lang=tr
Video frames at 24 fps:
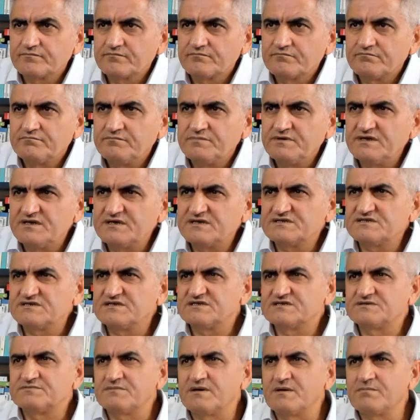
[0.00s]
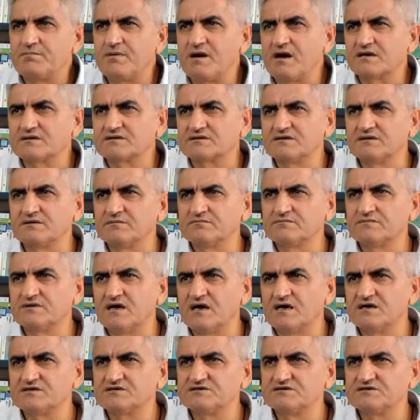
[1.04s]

Bir cisme baktığımda